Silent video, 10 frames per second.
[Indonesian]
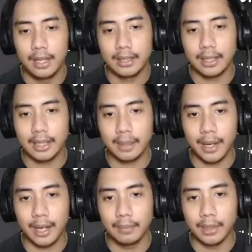Nanti kita
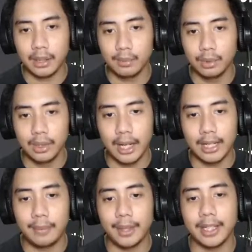bakal bertemu dengan
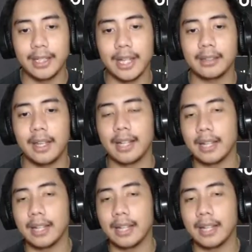namanya Dead King.